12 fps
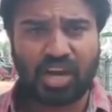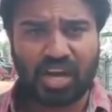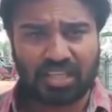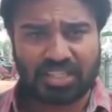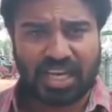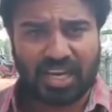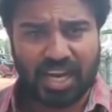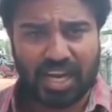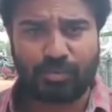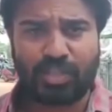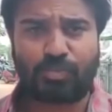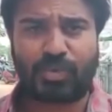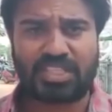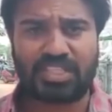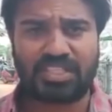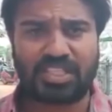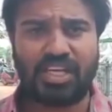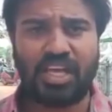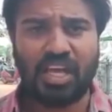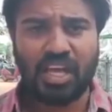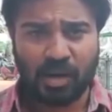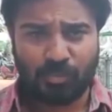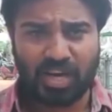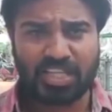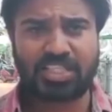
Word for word: తెలుగంగ సెకండ్ లైన్ మీద ప్రశ్నించండి